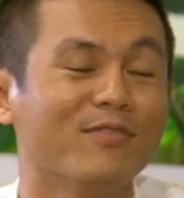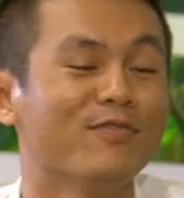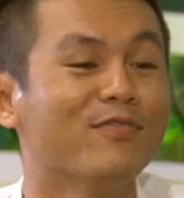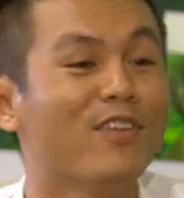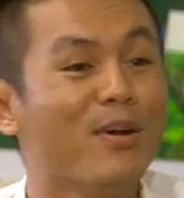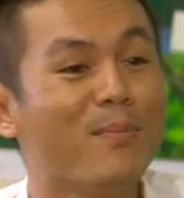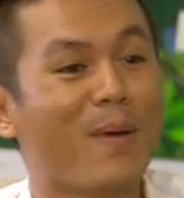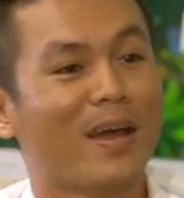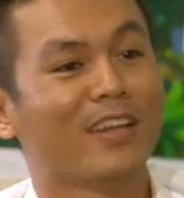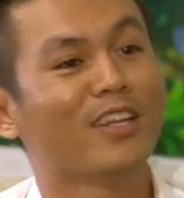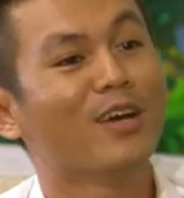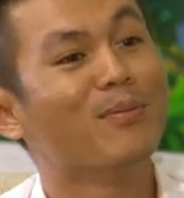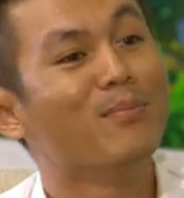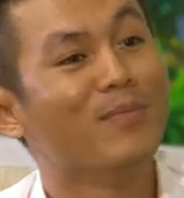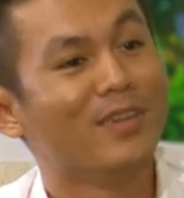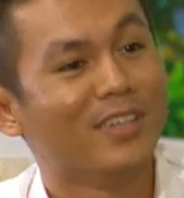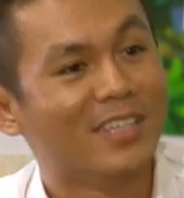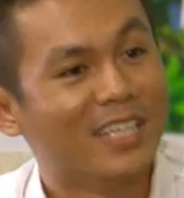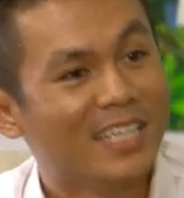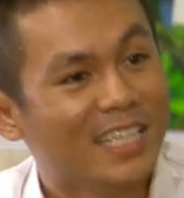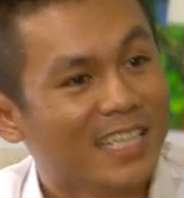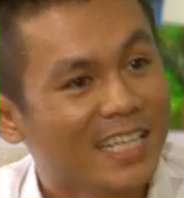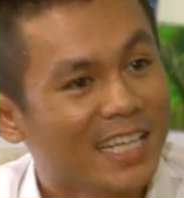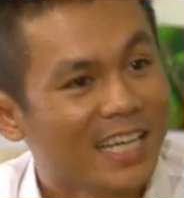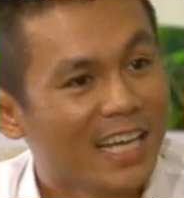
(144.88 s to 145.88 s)
với bản thân mình
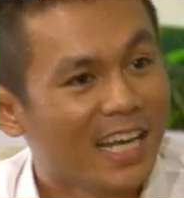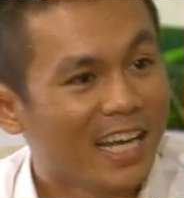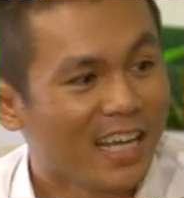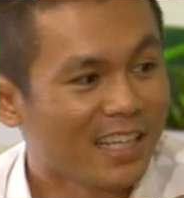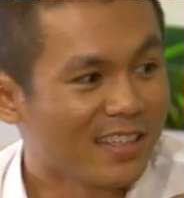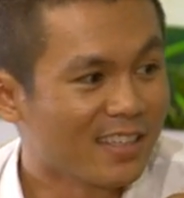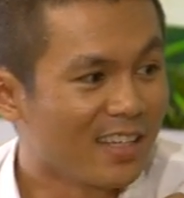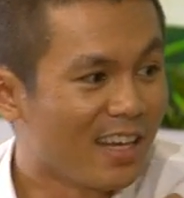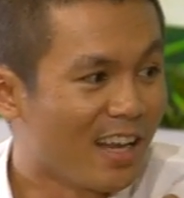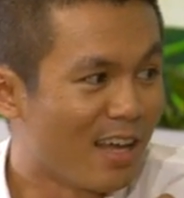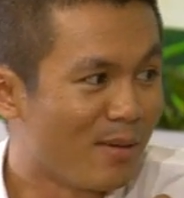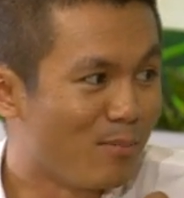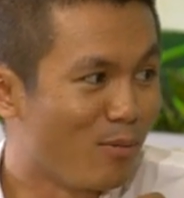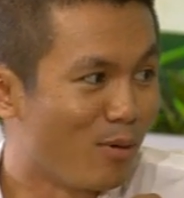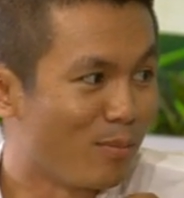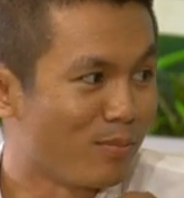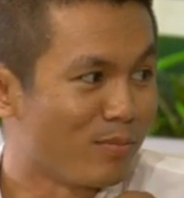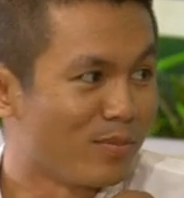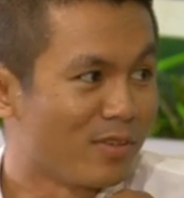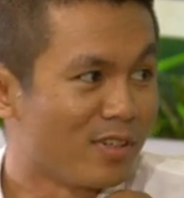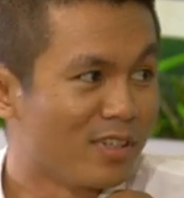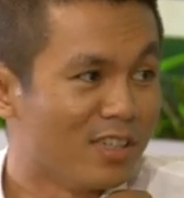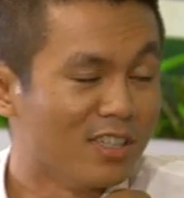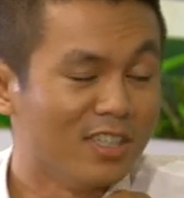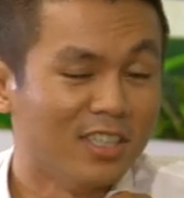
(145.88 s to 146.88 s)
đi tức là một
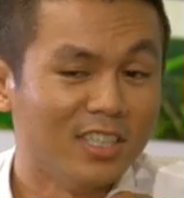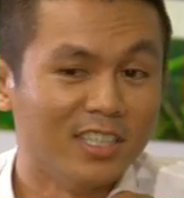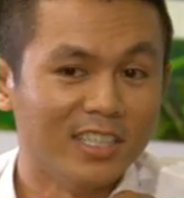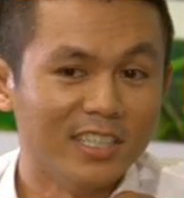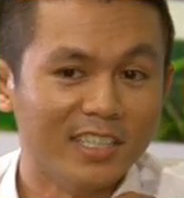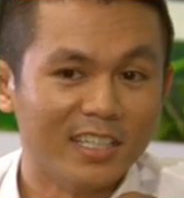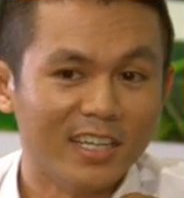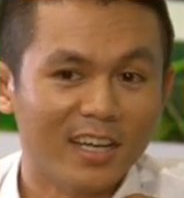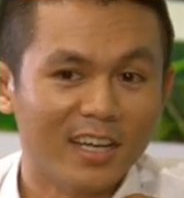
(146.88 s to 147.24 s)
người